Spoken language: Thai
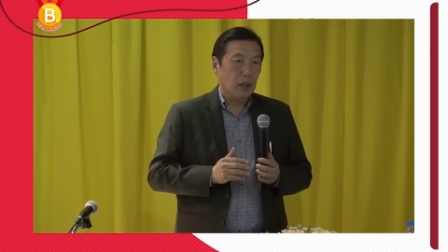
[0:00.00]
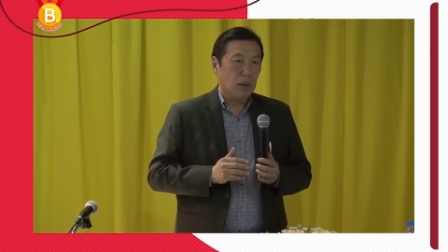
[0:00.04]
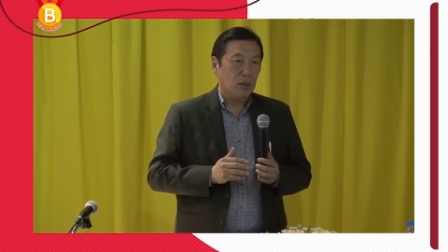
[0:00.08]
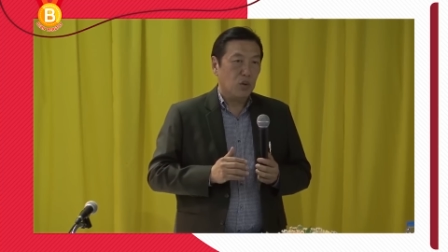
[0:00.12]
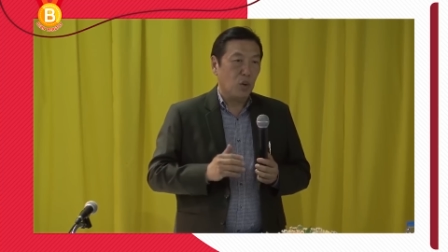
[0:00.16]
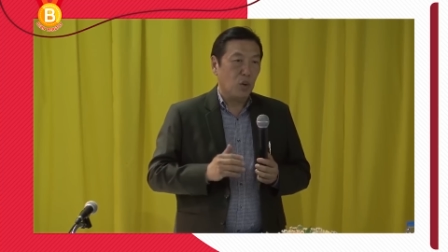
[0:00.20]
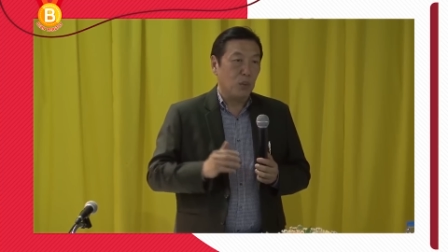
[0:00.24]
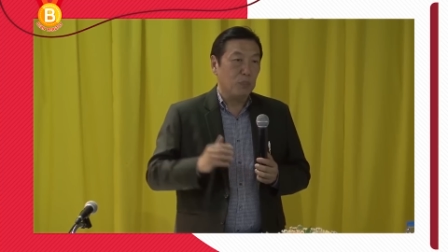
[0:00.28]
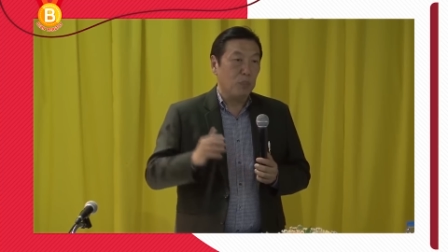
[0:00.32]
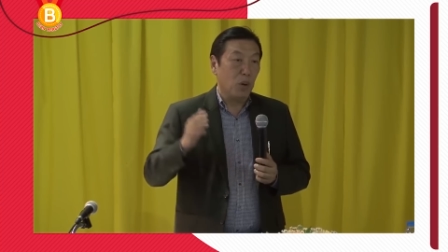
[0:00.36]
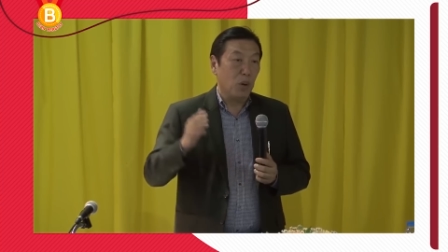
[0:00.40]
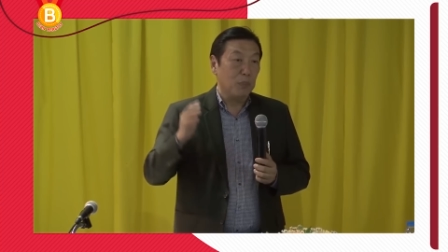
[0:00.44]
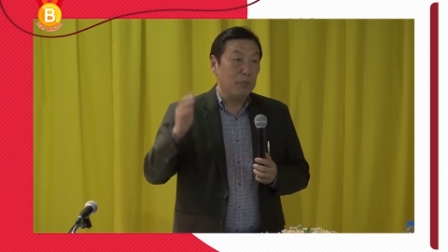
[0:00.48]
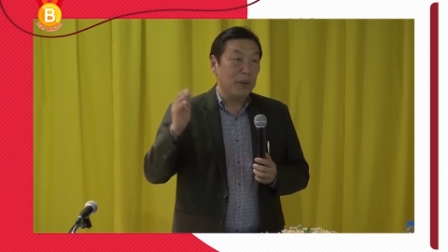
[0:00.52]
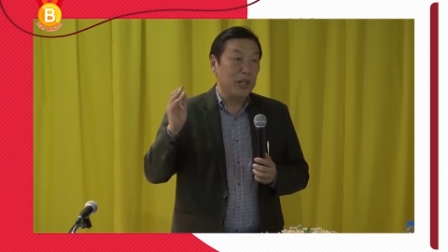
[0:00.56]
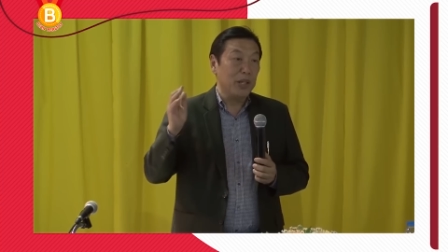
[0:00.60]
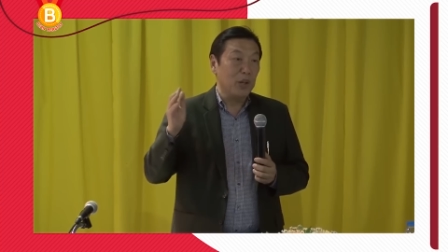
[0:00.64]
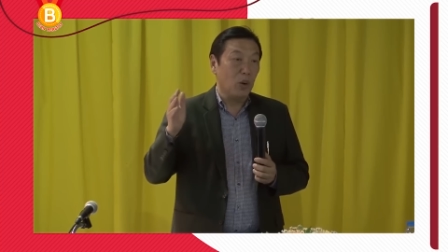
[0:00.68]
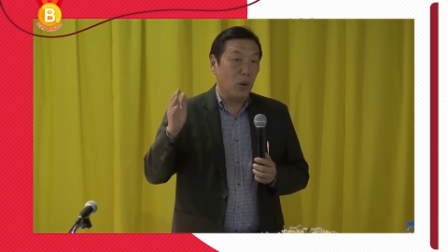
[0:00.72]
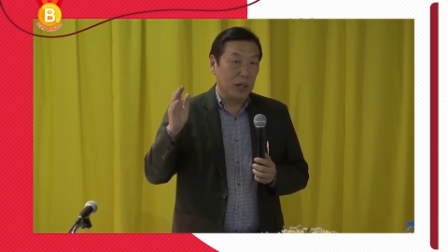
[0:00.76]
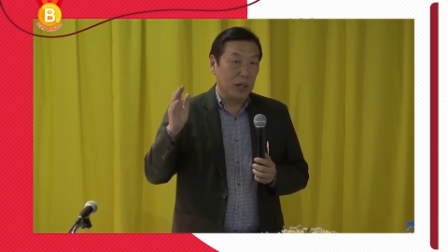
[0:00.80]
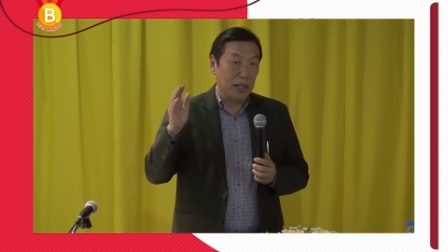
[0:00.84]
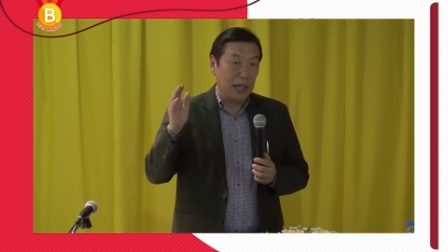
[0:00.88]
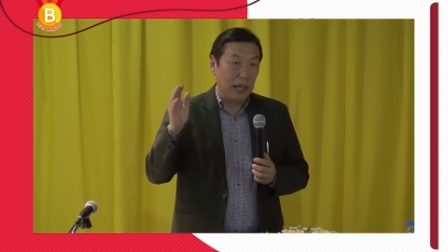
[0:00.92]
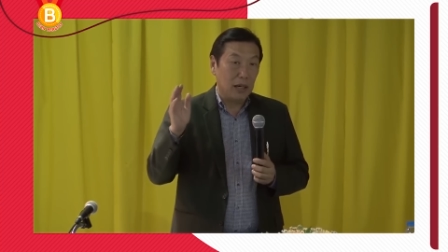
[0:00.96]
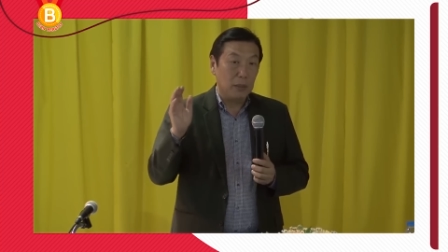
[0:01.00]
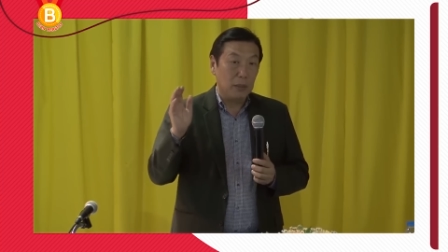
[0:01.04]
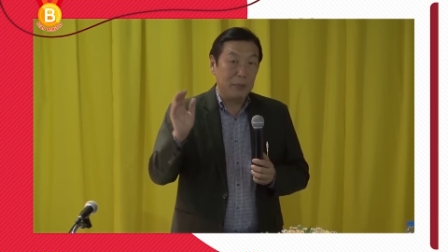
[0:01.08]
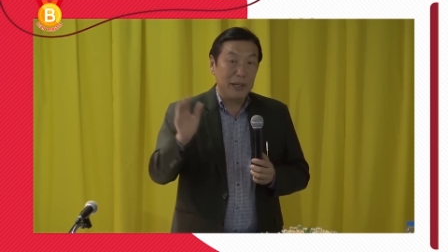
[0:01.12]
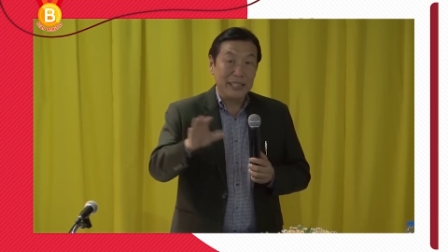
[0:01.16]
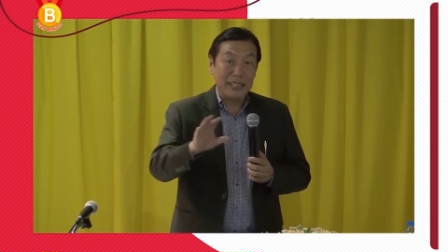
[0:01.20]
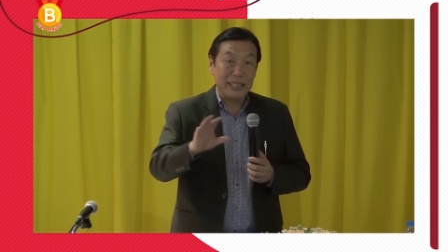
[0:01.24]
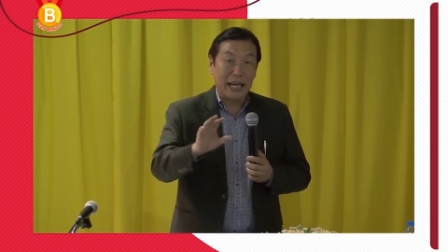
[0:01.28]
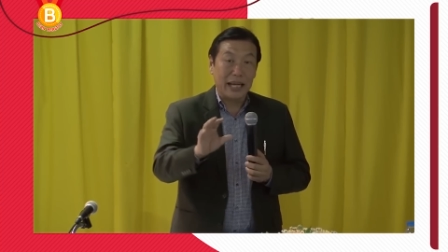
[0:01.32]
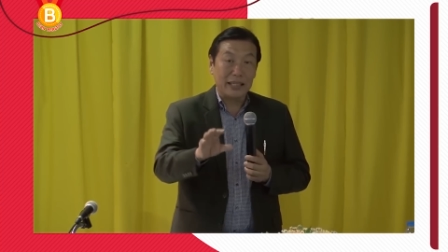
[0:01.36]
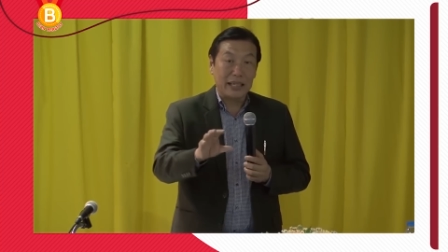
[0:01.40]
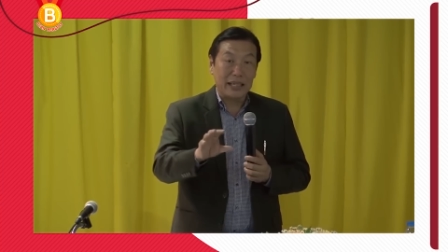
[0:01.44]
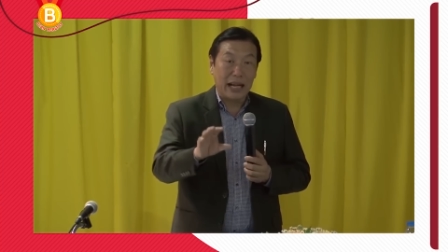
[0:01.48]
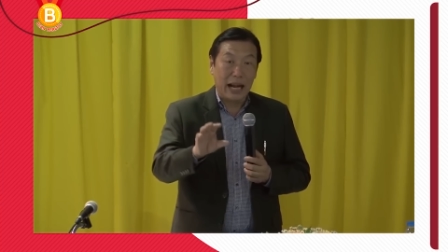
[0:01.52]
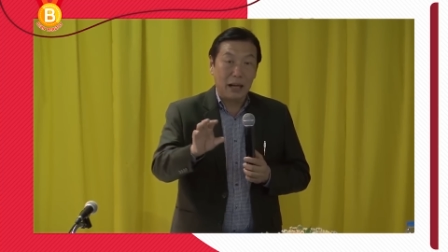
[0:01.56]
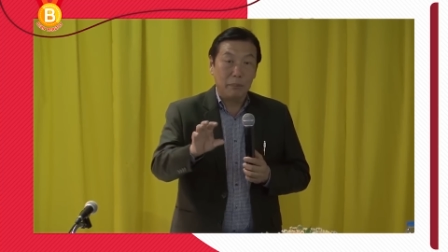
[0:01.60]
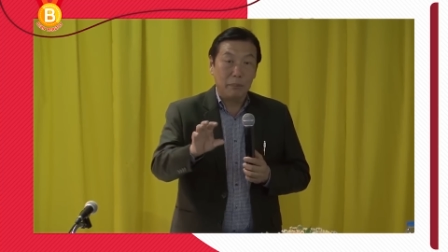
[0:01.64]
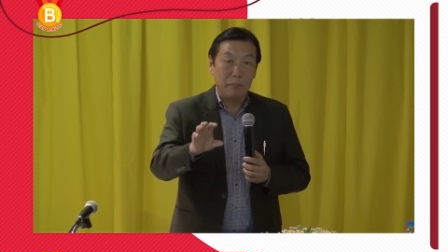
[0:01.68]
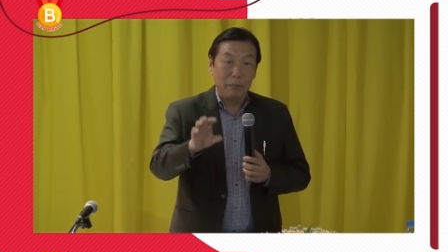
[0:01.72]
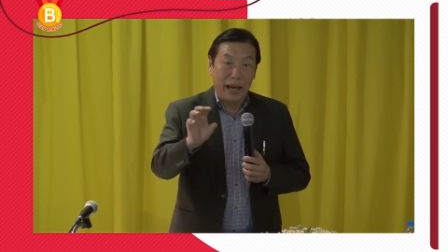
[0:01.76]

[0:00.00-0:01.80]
ส่วนผลประโยชน์เดี๋ยวเรามาจัดการ